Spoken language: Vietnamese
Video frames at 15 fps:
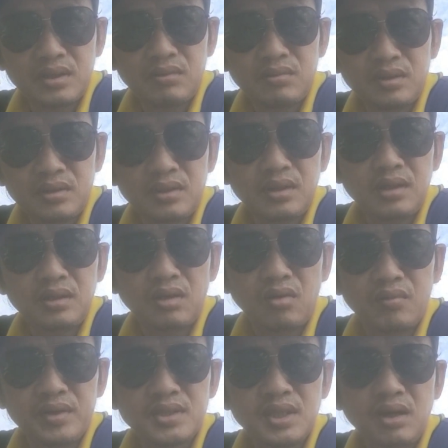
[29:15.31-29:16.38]
hiểu những cái ý
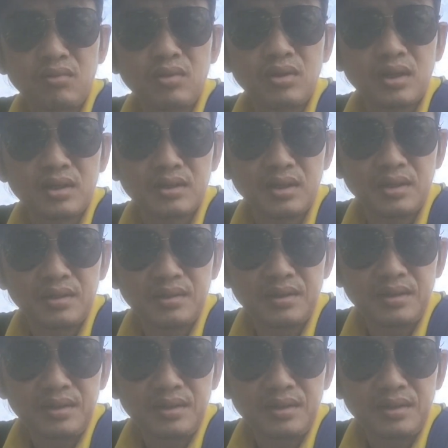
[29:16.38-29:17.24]
đồ phía sau nó là gì